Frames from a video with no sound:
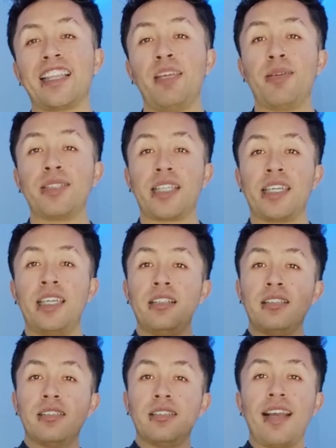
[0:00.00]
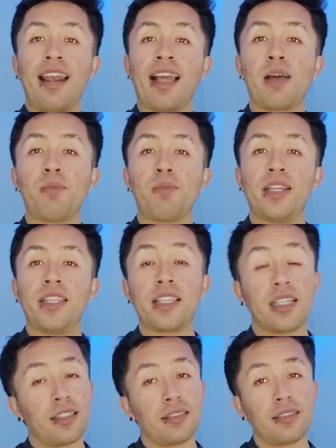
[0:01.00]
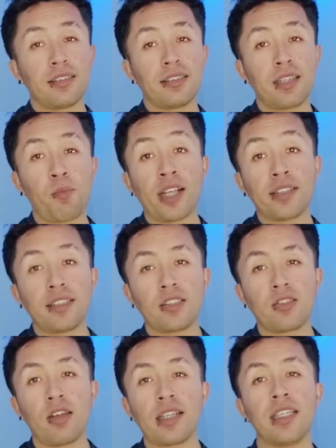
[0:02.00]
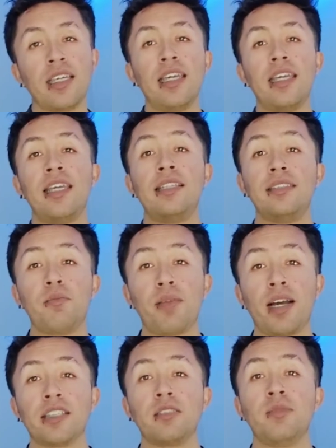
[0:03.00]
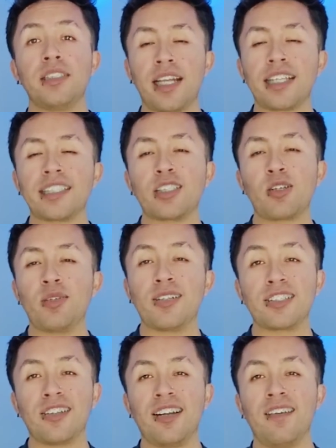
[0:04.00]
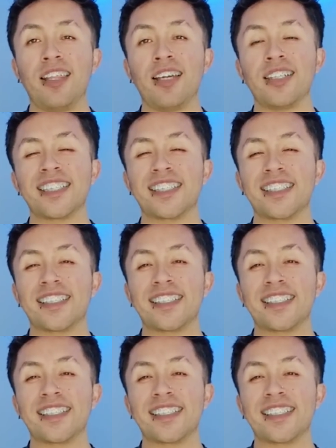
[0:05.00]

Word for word: que actives aquí la campanita, pónganse en todas. Y sin más, mis cracks, comenzamos con el video.